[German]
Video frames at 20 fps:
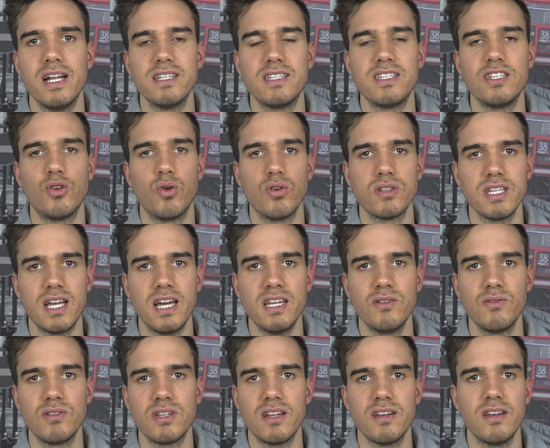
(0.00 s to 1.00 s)
hältst sie kurz
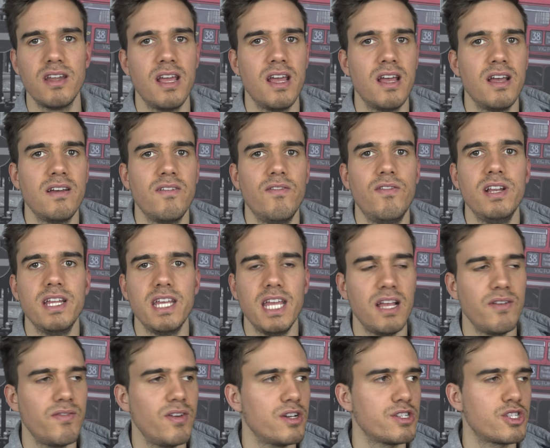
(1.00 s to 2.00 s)
an und dann will
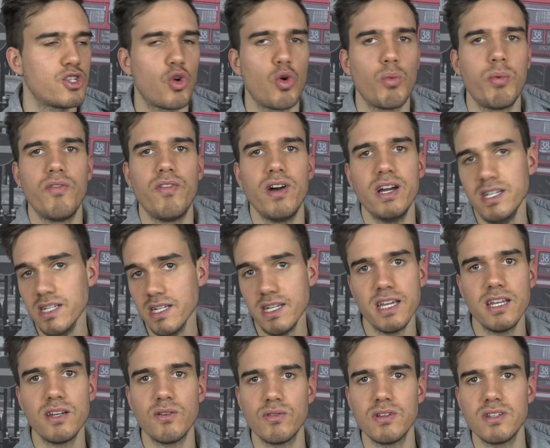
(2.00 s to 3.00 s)
irgendwer aus der Gruppe
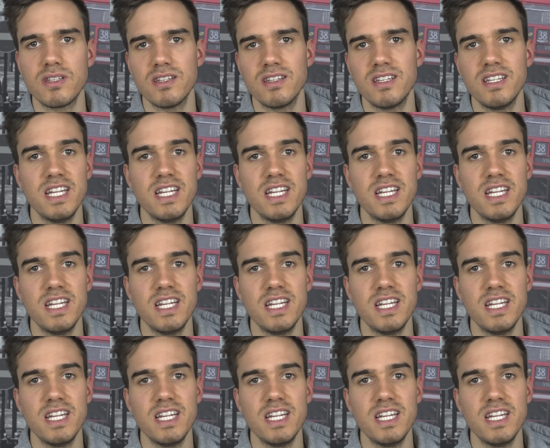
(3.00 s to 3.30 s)
weitergehen und